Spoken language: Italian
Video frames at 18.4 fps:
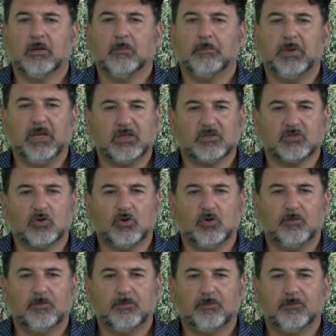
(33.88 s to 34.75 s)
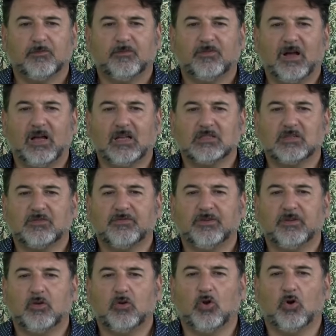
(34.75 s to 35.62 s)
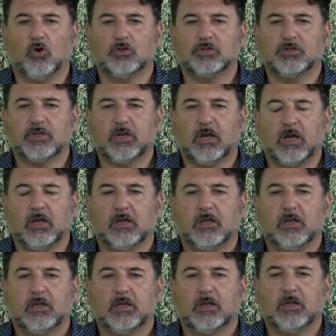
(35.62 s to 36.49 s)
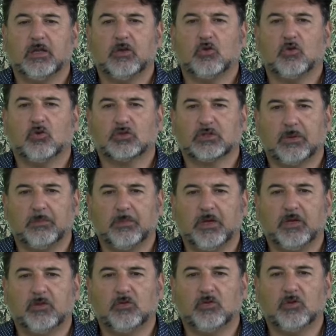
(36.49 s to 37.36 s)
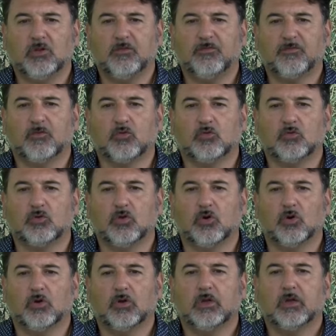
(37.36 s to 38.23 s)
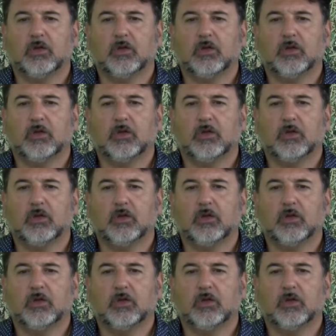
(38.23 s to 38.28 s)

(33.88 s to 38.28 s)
Pesco, fase fenologica, ingrossamento del frutto,